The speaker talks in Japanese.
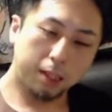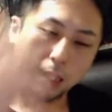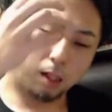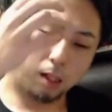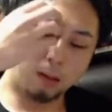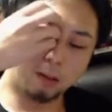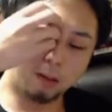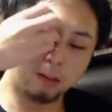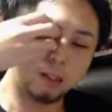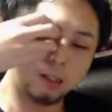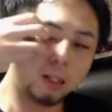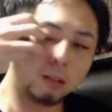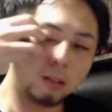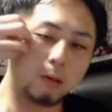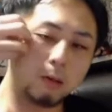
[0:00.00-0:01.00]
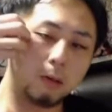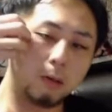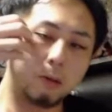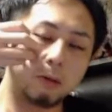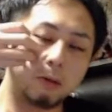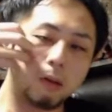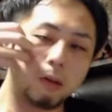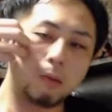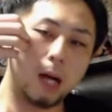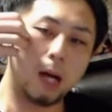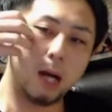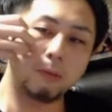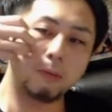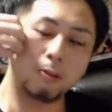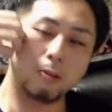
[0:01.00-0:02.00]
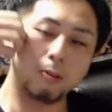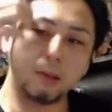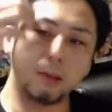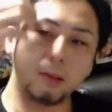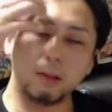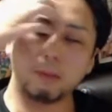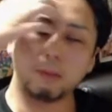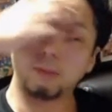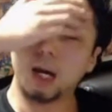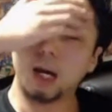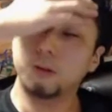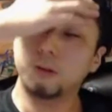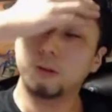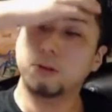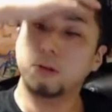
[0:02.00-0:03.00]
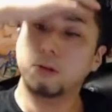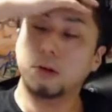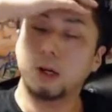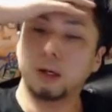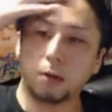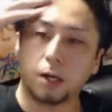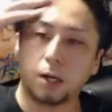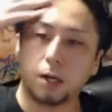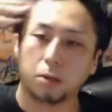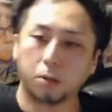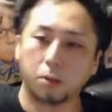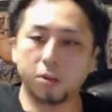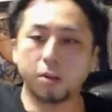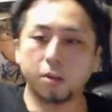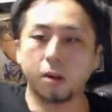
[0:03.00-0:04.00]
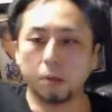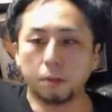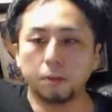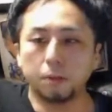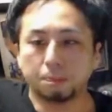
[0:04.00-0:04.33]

んか音楽の用語にバイブスとかいうのあんの知ってる？